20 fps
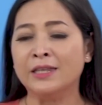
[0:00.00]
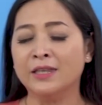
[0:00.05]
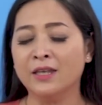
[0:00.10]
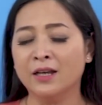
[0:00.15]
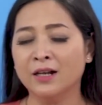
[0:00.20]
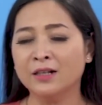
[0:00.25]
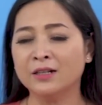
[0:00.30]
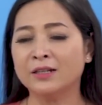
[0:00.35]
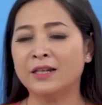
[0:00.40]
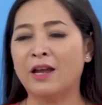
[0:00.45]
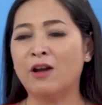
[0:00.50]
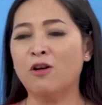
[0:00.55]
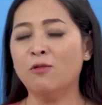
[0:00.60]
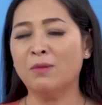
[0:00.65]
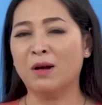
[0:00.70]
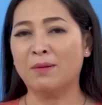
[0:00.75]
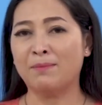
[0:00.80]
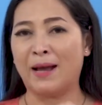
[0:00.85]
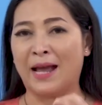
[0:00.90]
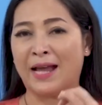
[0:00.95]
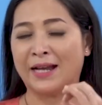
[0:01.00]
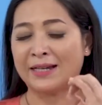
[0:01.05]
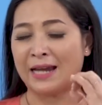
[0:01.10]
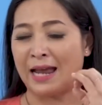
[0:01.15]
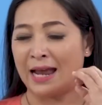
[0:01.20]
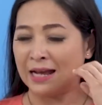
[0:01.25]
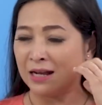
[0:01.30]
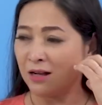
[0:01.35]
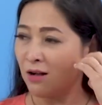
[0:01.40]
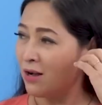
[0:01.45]
Nhưng nếu mà bạn
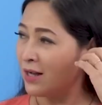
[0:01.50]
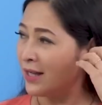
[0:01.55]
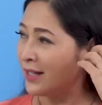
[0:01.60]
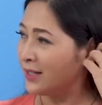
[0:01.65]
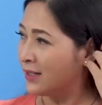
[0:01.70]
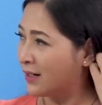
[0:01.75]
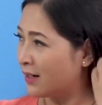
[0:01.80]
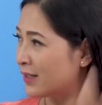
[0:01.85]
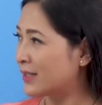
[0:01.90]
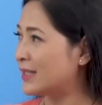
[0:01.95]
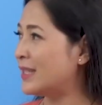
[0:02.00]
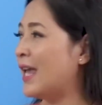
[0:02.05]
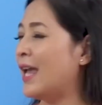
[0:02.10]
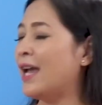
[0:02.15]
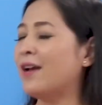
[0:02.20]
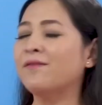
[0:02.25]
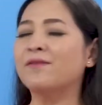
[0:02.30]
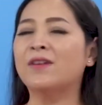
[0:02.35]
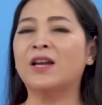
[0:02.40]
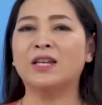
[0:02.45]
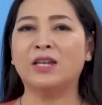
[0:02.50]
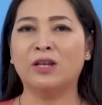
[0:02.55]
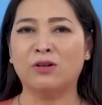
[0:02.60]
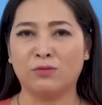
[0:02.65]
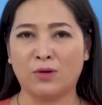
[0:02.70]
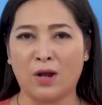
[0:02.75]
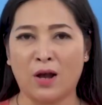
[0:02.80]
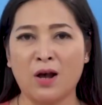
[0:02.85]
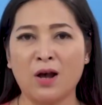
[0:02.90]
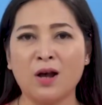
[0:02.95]
đã có cái trực giác về
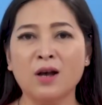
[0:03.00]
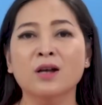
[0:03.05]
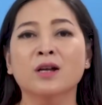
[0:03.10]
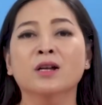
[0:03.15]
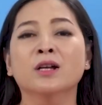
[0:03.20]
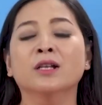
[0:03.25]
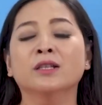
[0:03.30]
điều đó